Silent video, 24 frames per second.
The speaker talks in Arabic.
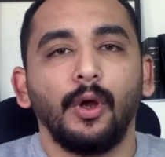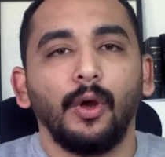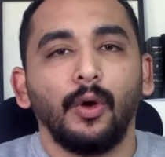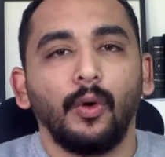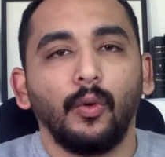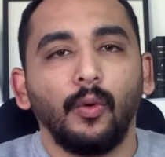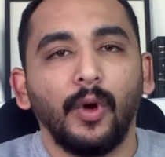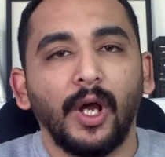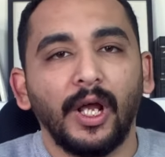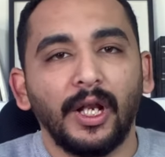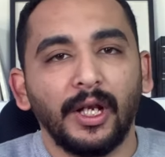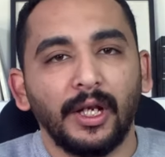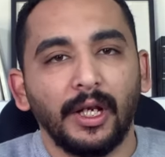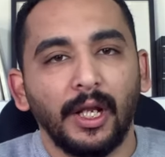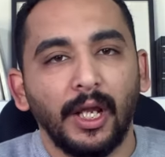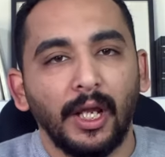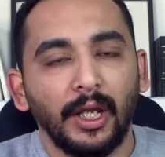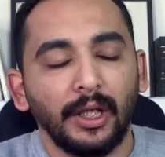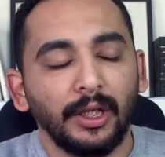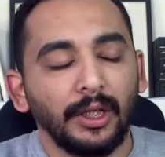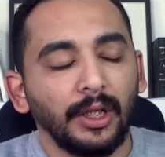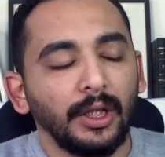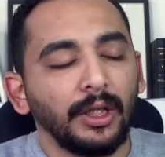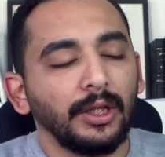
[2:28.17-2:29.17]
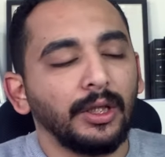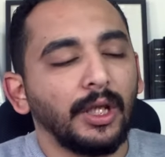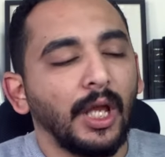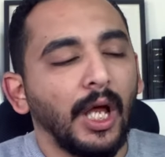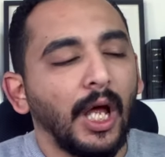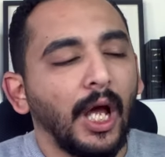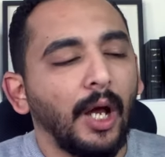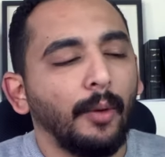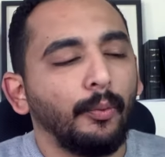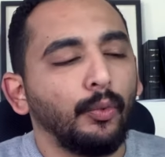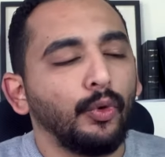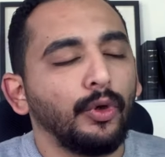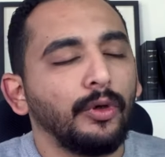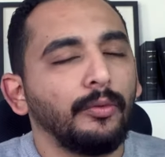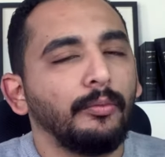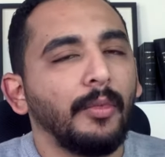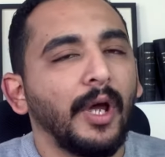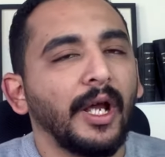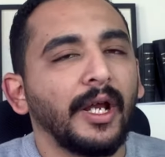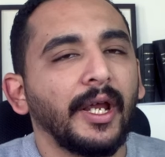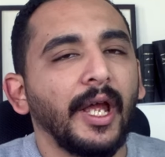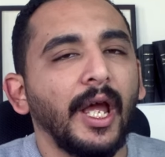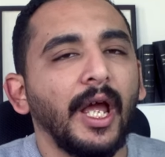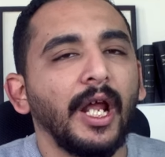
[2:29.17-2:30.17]
وهنلاقي ان ابو
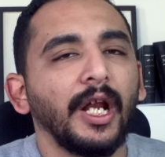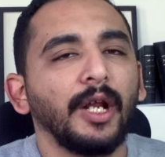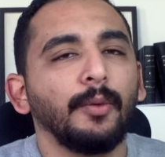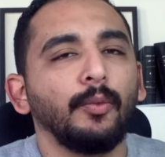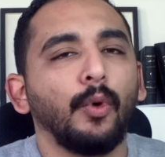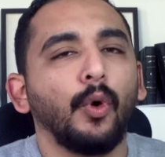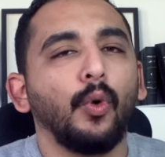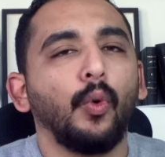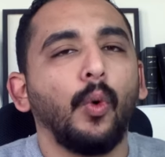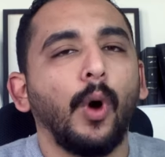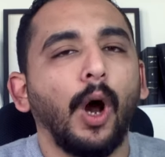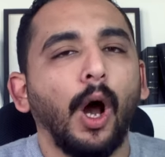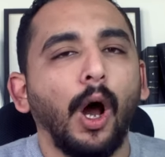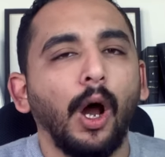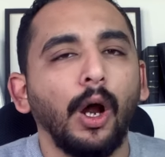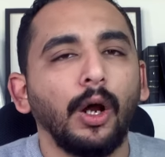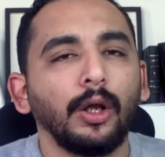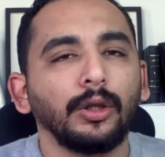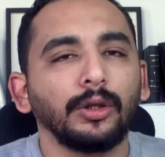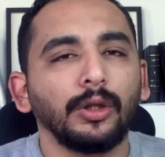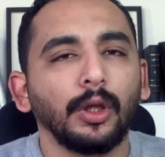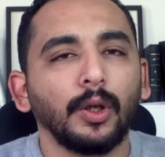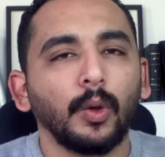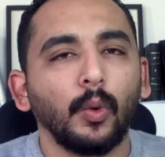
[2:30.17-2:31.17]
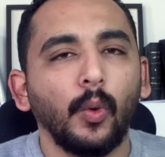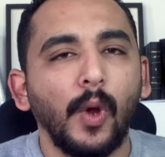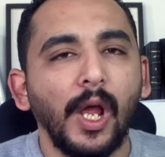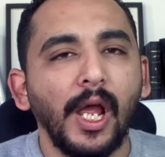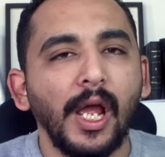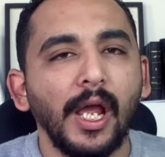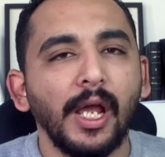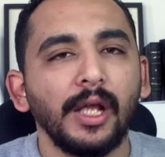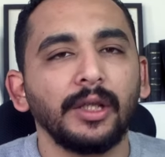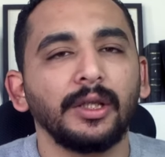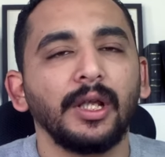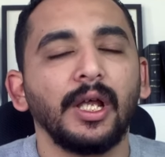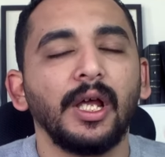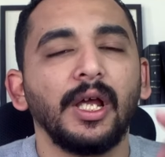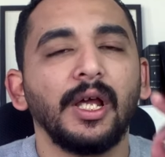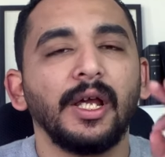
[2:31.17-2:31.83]
المكارم هو اكتر واحد